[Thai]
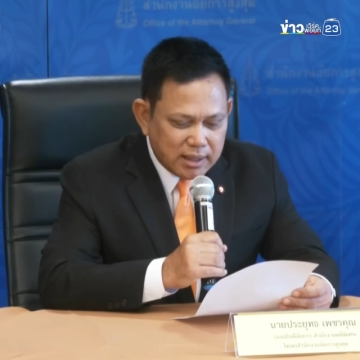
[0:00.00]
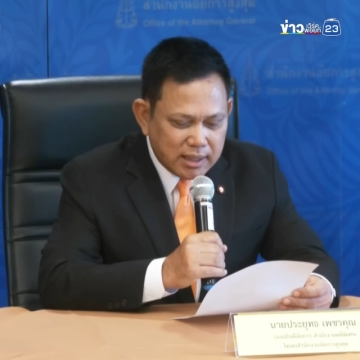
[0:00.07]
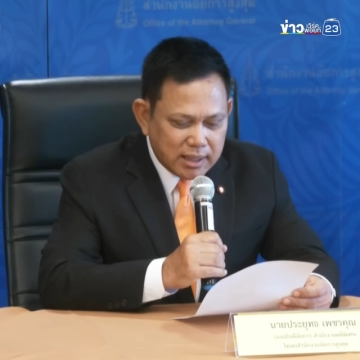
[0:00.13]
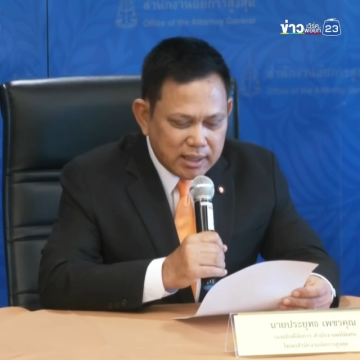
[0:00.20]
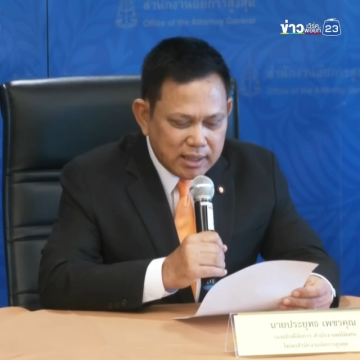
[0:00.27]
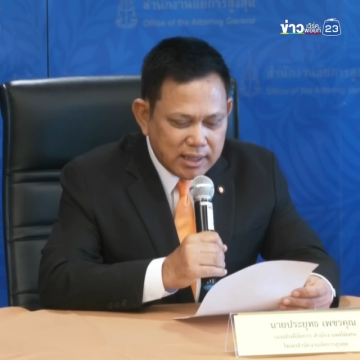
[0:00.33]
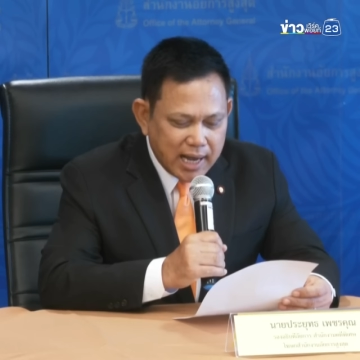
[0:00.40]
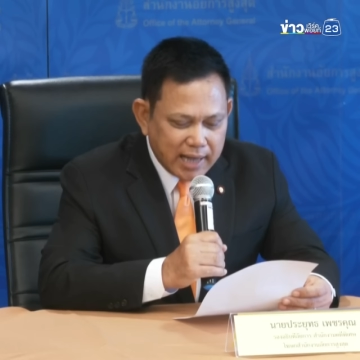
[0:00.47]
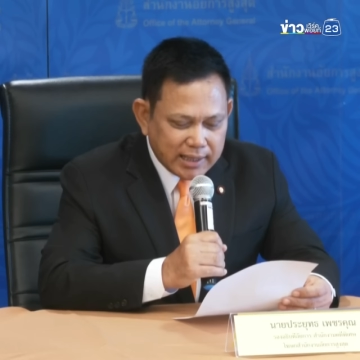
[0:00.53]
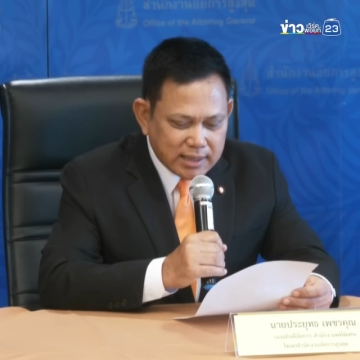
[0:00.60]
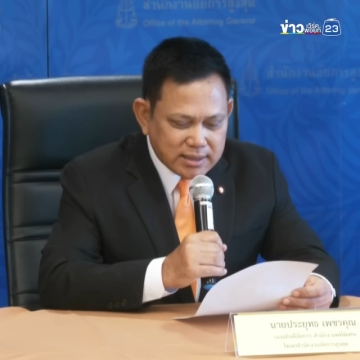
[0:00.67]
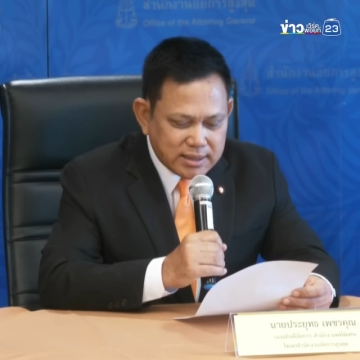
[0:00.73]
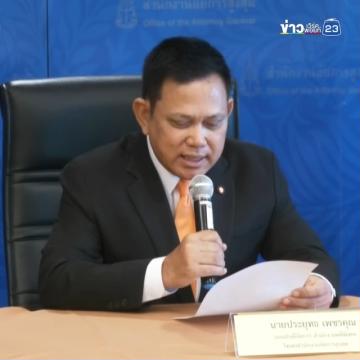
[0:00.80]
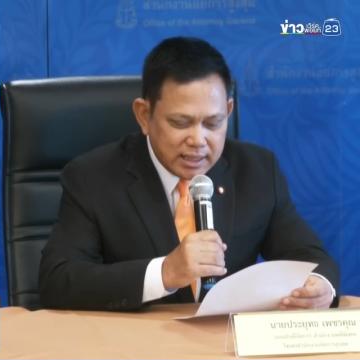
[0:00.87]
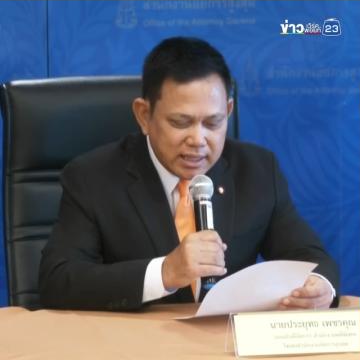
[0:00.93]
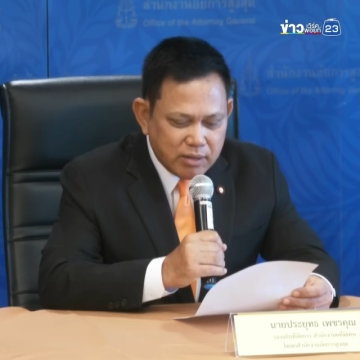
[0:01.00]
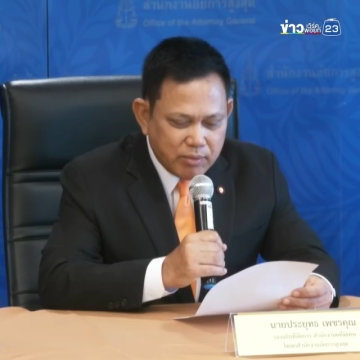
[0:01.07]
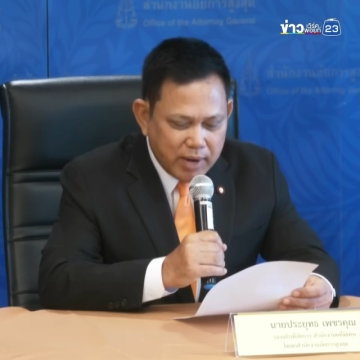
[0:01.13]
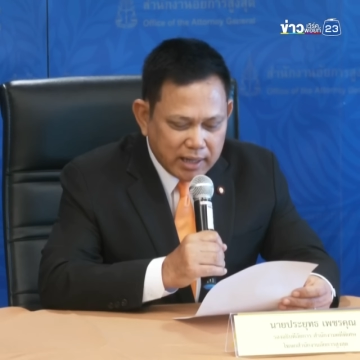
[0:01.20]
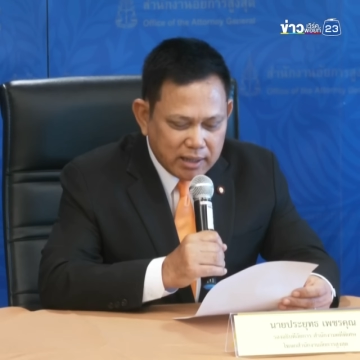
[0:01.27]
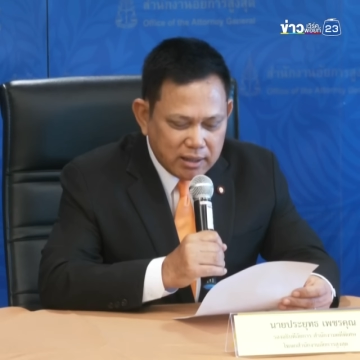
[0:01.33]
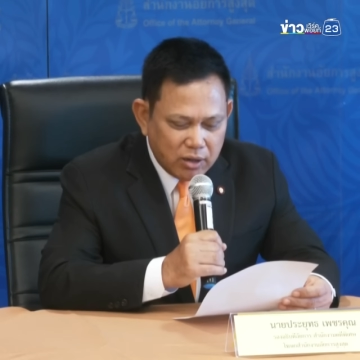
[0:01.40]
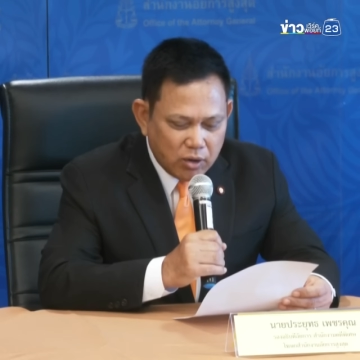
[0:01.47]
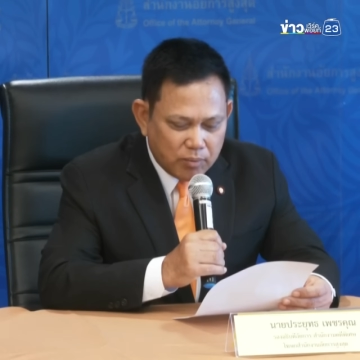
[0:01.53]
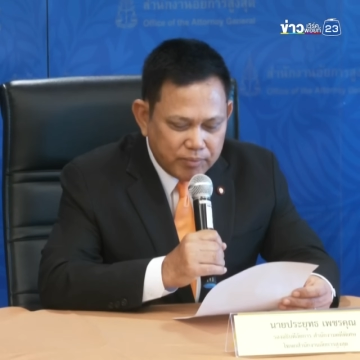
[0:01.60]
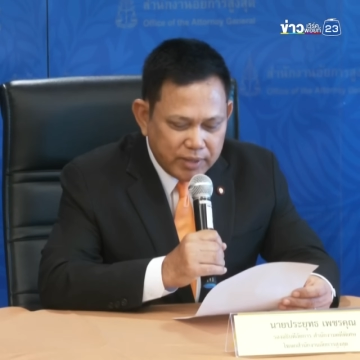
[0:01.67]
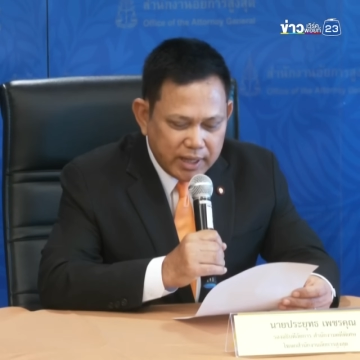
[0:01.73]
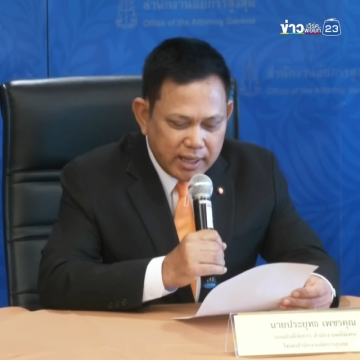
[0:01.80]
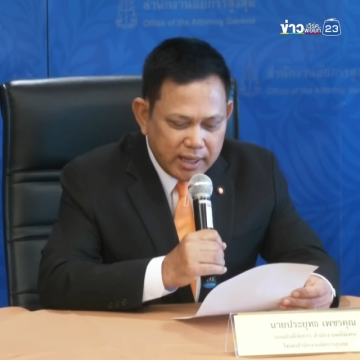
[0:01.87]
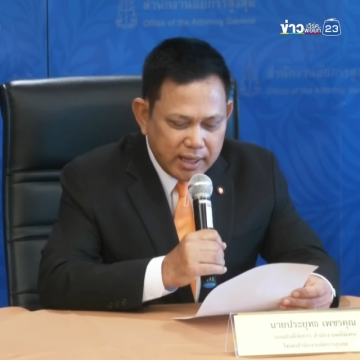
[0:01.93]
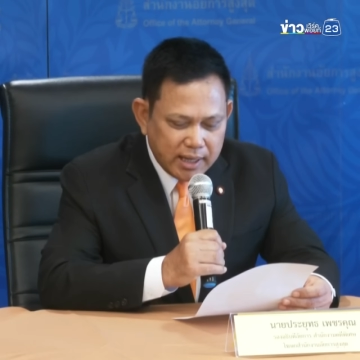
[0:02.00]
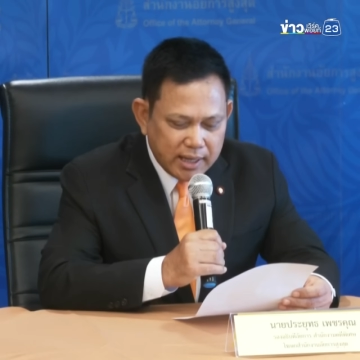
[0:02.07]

หรือนายทักษิณชินวัตรหลบหนี